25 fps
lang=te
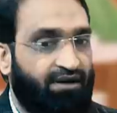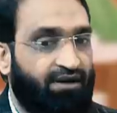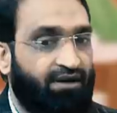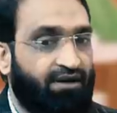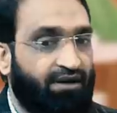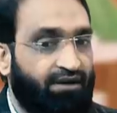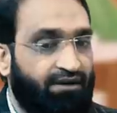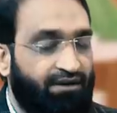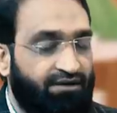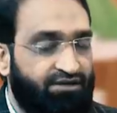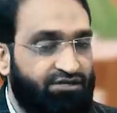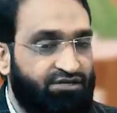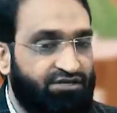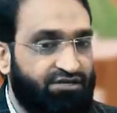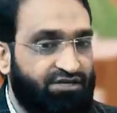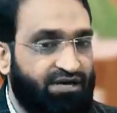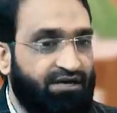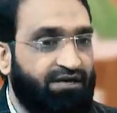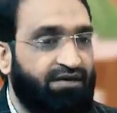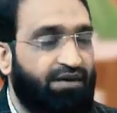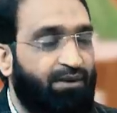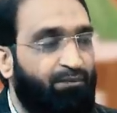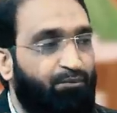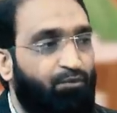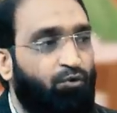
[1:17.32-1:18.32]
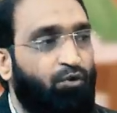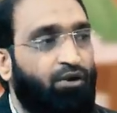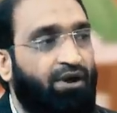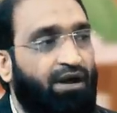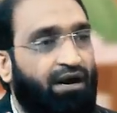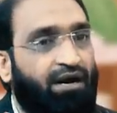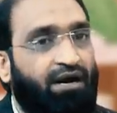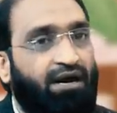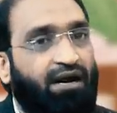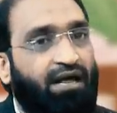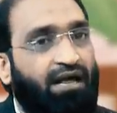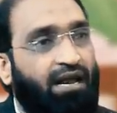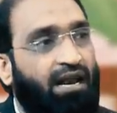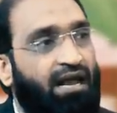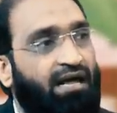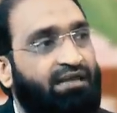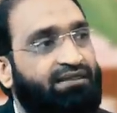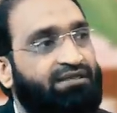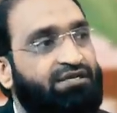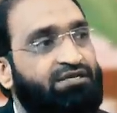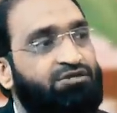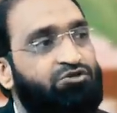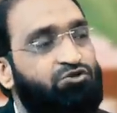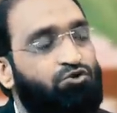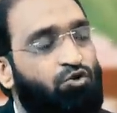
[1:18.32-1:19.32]
ఈ డిసిషన్ ఎప్పుడు ఎక్కడ ఎలా
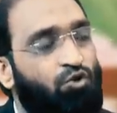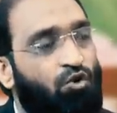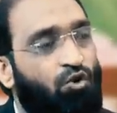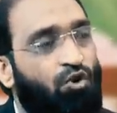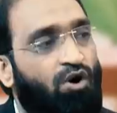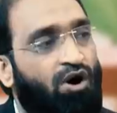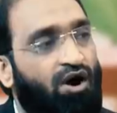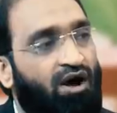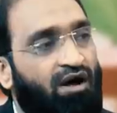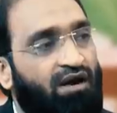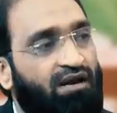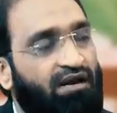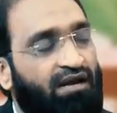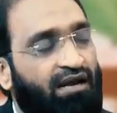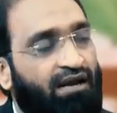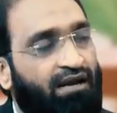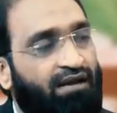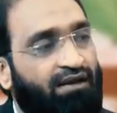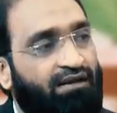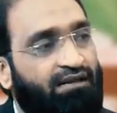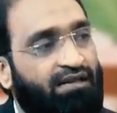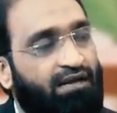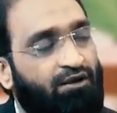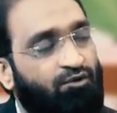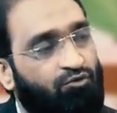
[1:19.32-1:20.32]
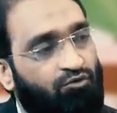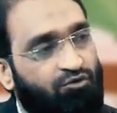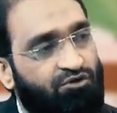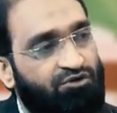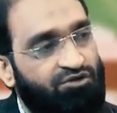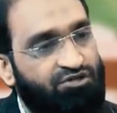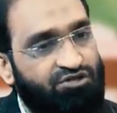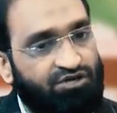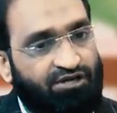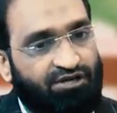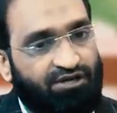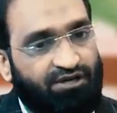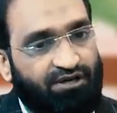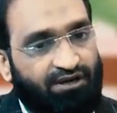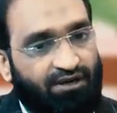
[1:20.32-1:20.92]
తీసుకోవాలి అన్న దాని గురించి